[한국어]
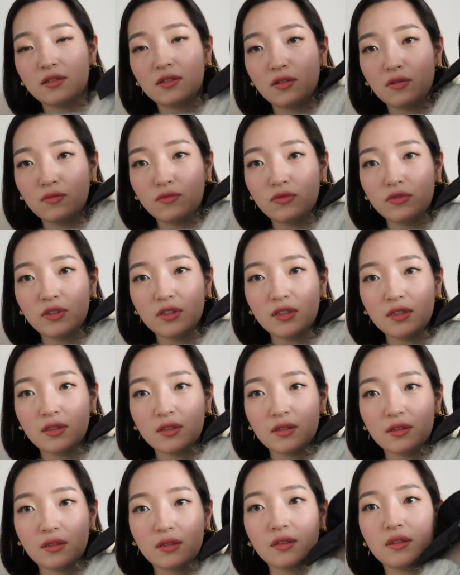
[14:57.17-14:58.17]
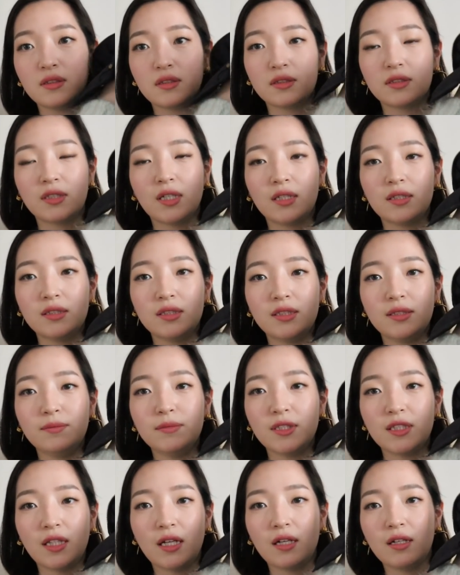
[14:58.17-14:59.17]
성분은 그게
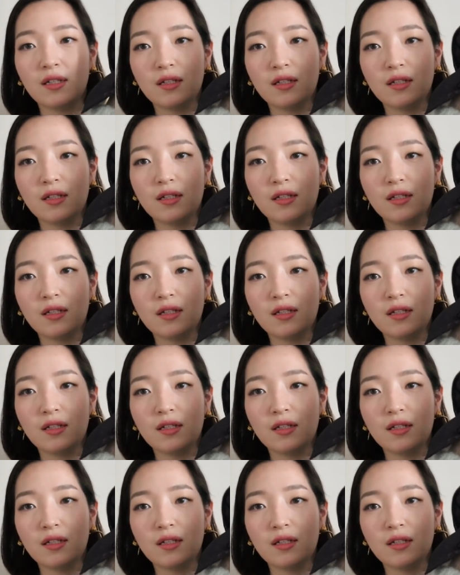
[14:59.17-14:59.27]
끝입니다.